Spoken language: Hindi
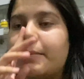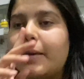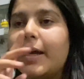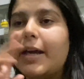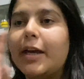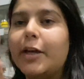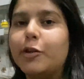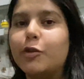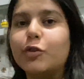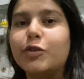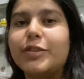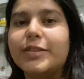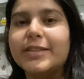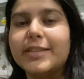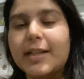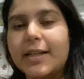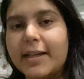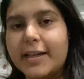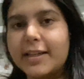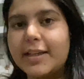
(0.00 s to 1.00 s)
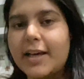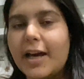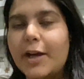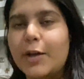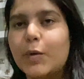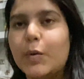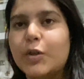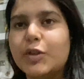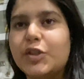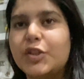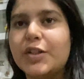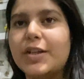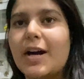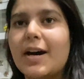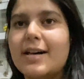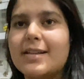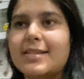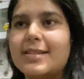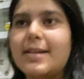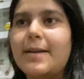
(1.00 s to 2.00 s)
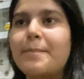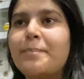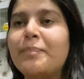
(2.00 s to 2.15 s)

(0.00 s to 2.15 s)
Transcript: मैं एक दो चीज़ें लेके आई हूँ अच्छी खासी